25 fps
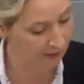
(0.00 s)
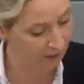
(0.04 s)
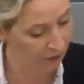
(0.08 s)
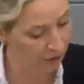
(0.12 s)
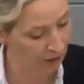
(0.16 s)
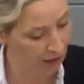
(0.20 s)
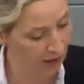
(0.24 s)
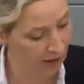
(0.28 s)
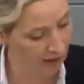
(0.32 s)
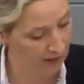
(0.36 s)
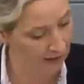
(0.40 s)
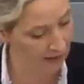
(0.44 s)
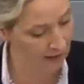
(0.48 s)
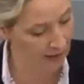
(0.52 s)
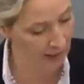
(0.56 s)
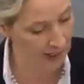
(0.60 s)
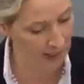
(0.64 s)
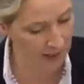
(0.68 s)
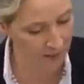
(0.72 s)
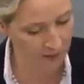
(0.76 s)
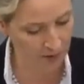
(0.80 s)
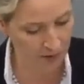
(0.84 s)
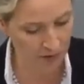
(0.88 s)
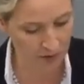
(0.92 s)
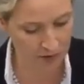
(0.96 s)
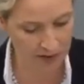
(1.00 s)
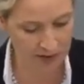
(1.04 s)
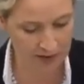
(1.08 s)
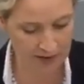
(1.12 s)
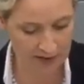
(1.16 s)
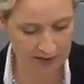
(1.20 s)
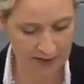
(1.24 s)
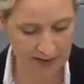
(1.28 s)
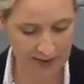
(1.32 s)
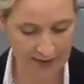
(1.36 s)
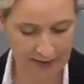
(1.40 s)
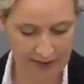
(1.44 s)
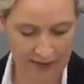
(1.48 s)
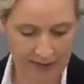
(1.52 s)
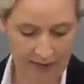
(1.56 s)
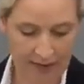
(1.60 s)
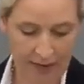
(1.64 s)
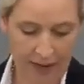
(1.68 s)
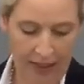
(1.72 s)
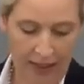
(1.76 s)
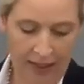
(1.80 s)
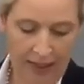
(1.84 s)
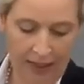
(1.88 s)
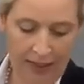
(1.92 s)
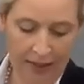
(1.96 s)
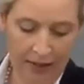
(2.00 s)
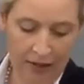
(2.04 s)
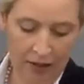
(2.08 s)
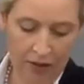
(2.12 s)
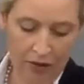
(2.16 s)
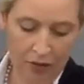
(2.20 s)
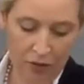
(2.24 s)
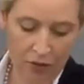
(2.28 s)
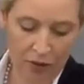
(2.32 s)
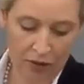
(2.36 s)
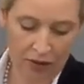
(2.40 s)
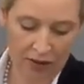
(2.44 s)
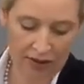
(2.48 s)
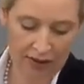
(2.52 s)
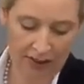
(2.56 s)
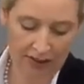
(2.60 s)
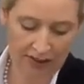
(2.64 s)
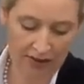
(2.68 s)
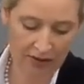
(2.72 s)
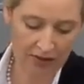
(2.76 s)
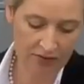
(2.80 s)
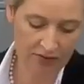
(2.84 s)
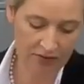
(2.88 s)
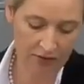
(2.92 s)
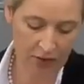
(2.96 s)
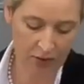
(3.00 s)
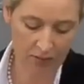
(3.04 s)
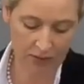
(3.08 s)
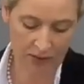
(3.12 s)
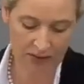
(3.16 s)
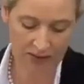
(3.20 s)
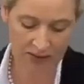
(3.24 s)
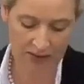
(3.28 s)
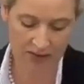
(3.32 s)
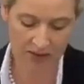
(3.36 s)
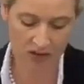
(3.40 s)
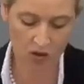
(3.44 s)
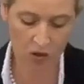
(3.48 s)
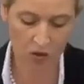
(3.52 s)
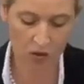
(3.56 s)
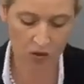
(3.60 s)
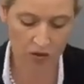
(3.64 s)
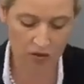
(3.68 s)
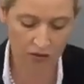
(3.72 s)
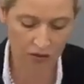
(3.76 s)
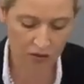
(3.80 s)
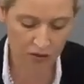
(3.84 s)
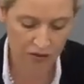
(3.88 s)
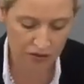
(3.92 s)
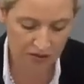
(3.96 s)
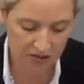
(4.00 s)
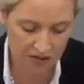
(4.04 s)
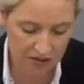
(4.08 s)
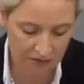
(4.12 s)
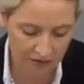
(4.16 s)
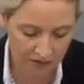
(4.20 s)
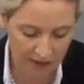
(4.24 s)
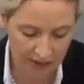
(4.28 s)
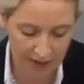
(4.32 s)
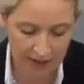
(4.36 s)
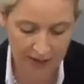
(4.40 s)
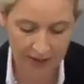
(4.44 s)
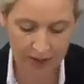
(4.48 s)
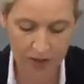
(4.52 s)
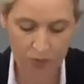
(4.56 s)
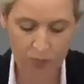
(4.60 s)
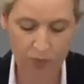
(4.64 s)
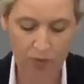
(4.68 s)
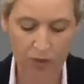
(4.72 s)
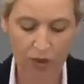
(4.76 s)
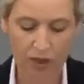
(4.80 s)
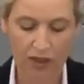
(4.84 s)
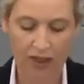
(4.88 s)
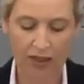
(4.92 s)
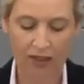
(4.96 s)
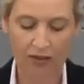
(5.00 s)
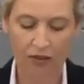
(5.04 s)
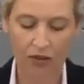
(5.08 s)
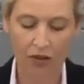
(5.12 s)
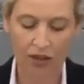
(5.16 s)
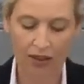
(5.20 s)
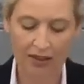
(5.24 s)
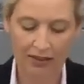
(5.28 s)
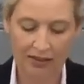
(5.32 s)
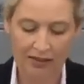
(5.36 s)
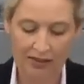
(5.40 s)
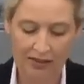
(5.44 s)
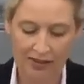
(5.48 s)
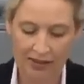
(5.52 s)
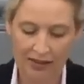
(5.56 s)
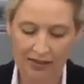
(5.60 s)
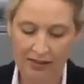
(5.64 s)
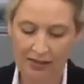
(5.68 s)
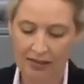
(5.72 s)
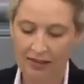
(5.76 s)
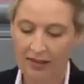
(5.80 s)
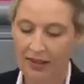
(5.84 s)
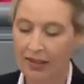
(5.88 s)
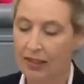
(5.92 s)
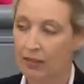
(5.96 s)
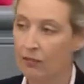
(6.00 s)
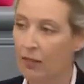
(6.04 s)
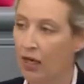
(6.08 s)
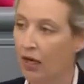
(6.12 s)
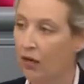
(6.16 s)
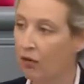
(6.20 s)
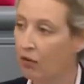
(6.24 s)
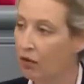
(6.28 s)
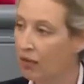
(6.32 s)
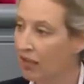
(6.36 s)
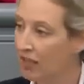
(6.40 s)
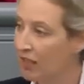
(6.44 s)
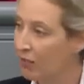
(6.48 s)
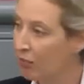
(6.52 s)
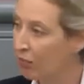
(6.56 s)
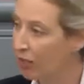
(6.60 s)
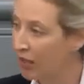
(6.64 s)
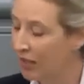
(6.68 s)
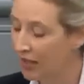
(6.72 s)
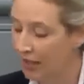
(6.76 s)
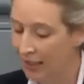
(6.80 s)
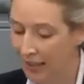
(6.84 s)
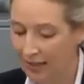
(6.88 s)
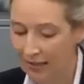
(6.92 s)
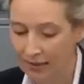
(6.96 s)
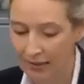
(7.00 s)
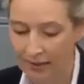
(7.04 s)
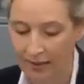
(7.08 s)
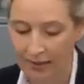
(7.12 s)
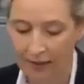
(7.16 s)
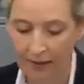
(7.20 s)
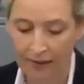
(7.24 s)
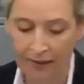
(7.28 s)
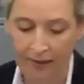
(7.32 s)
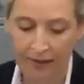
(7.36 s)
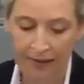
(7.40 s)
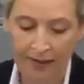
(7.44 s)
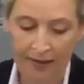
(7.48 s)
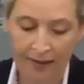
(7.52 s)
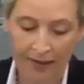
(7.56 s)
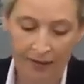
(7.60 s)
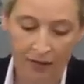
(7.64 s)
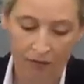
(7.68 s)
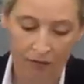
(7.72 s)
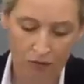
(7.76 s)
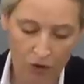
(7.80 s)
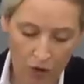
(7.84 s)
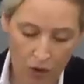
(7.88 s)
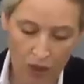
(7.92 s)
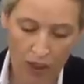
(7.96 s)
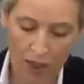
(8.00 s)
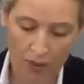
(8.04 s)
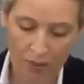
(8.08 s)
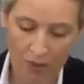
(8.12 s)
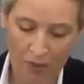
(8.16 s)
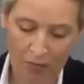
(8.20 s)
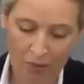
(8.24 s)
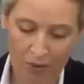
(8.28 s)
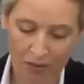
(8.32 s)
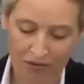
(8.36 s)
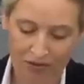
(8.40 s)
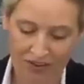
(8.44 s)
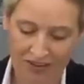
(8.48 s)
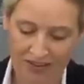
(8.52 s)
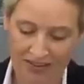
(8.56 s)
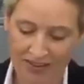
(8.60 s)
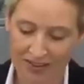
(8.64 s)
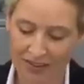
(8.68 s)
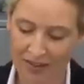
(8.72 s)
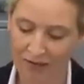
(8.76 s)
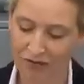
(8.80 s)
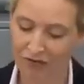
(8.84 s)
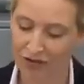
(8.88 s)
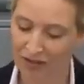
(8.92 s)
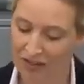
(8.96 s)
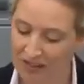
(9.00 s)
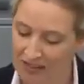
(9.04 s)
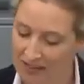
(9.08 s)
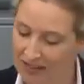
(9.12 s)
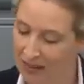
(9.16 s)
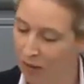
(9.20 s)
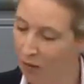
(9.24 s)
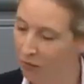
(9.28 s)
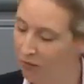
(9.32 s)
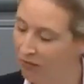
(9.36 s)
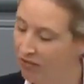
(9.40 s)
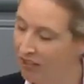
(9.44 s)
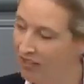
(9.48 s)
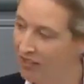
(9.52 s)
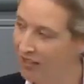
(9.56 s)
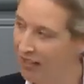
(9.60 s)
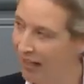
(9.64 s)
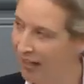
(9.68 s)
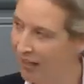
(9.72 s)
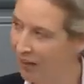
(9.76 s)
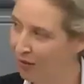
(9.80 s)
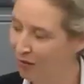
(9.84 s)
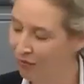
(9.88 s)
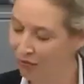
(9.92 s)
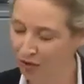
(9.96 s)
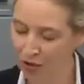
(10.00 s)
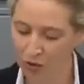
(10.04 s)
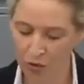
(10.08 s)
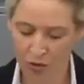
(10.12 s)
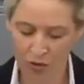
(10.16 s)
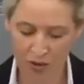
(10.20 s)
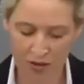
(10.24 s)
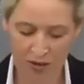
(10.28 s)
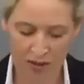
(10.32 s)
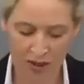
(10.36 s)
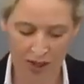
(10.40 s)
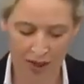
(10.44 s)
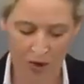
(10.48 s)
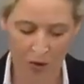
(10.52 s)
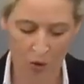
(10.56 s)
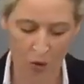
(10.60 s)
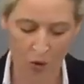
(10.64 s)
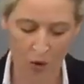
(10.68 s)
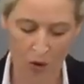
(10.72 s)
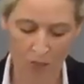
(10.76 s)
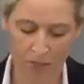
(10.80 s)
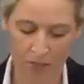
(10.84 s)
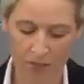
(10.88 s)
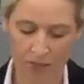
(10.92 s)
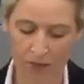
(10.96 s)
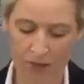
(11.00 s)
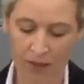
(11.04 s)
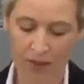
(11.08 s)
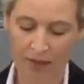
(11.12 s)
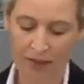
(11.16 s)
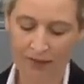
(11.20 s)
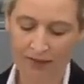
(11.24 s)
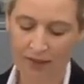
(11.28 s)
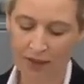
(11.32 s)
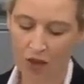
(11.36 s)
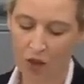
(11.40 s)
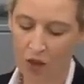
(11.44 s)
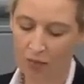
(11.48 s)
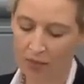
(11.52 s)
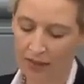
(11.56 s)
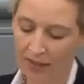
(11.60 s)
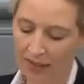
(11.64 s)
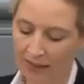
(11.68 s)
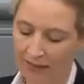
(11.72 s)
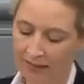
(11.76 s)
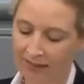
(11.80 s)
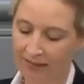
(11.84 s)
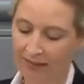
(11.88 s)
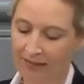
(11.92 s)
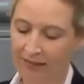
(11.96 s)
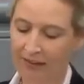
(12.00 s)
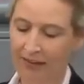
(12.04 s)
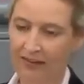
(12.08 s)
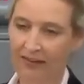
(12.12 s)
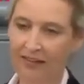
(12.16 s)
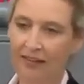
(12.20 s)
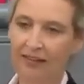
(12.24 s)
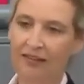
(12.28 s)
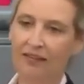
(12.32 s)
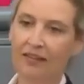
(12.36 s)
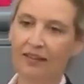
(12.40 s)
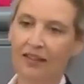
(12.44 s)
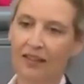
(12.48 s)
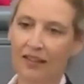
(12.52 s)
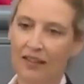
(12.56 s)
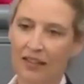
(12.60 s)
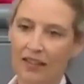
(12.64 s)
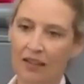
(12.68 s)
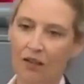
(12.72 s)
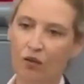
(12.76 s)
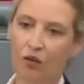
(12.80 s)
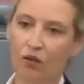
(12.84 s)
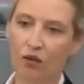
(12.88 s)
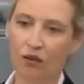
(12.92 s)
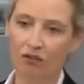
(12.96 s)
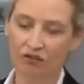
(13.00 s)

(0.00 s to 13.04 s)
für eine Absurdität. Ihre grüne Transformation nützt weder dem Bürger noch hätte sie das Klima oder den Planeten. Wohl aber profitieren von dieser Umverteilung von unten nach oben die Lobbyisten, die diese Regierung